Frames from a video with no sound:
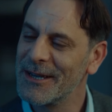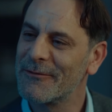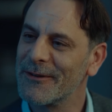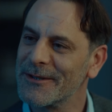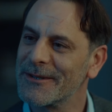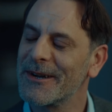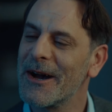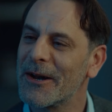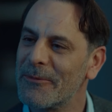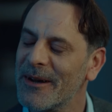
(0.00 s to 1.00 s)
وهيك
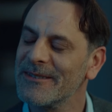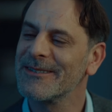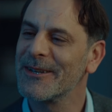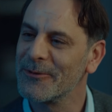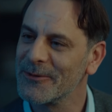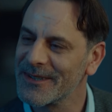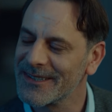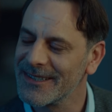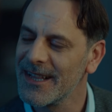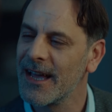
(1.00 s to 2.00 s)
بتصير البطلة بنظره
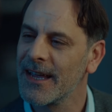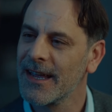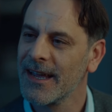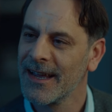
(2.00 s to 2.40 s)
العرفان